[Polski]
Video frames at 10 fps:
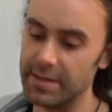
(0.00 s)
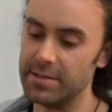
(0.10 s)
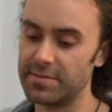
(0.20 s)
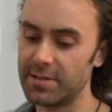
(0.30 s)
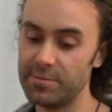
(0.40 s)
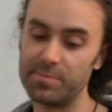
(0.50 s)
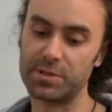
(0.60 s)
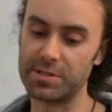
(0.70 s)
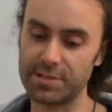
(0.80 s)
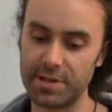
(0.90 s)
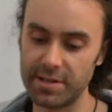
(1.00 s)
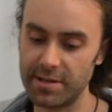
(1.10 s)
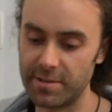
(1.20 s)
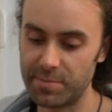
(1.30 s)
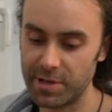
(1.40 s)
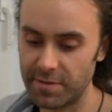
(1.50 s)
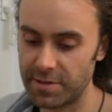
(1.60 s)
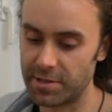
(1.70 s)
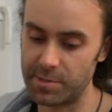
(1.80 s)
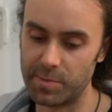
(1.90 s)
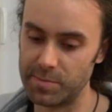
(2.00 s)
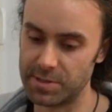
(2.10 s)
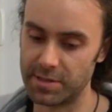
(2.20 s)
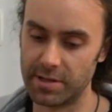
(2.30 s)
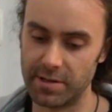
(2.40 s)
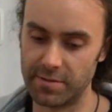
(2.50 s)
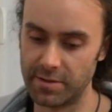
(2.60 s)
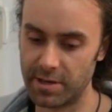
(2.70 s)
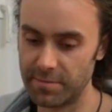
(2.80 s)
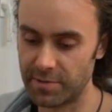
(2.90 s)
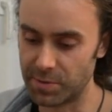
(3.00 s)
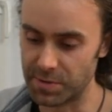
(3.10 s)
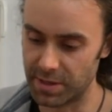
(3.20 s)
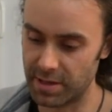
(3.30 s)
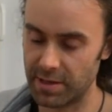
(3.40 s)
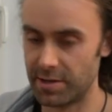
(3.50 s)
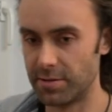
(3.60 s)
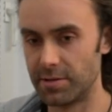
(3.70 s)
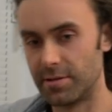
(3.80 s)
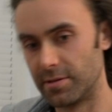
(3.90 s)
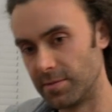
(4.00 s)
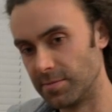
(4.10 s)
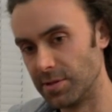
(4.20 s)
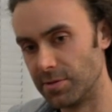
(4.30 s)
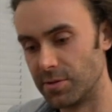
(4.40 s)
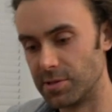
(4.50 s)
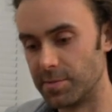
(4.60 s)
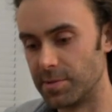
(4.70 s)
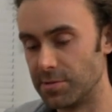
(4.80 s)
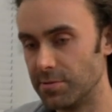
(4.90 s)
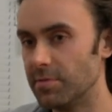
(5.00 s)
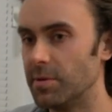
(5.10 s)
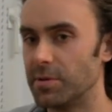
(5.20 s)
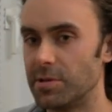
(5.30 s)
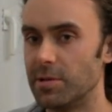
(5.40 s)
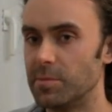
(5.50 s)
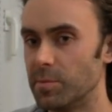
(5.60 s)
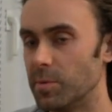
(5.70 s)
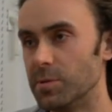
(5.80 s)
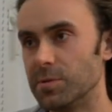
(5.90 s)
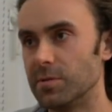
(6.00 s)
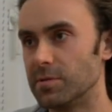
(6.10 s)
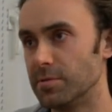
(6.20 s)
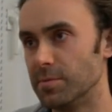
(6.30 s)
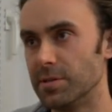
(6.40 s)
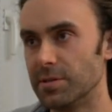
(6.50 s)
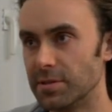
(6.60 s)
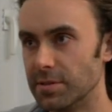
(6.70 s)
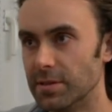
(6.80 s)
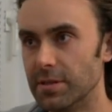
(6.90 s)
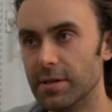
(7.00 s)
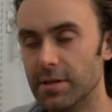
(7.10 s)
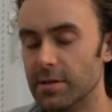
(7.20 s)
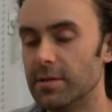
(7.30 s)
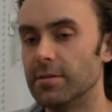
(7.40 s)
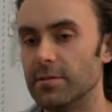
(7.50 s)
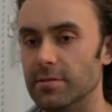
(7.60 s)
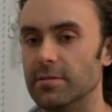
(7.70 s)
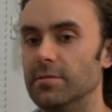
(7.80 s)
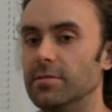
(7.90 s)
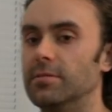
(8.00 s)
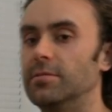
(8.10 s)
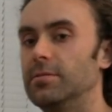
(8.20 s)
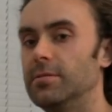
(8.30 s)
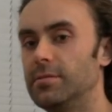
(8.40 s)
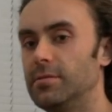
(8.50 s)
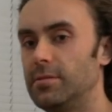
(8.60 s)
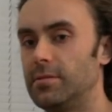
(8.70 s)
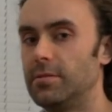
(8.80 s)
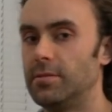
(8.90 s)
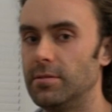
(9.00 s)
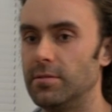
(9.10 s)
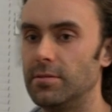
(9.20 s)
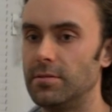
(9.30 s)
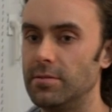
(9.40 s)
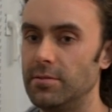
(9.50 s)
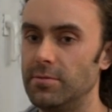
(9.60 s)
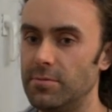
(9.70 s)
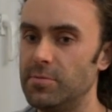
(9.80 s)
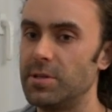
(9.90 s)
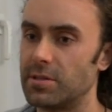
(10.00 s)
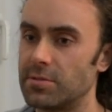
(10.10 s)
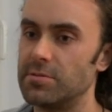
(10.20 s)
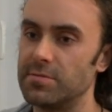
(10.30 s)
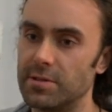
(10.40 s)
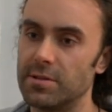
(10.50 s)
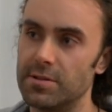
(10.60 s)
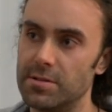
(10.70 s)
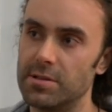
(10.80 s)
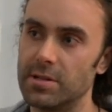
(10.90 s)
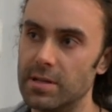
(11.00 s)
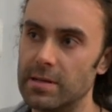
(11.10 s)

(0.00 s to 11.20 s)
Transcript: I zwykle podczas grania pojawia się jakiś pomysł na grę. Gramy w jakąś grę, ona nam nie do końca pasuje, mamy jakieś lepsze pomysły na zrobienie tego. E, e, u mnie tak to zwykle się dzieje.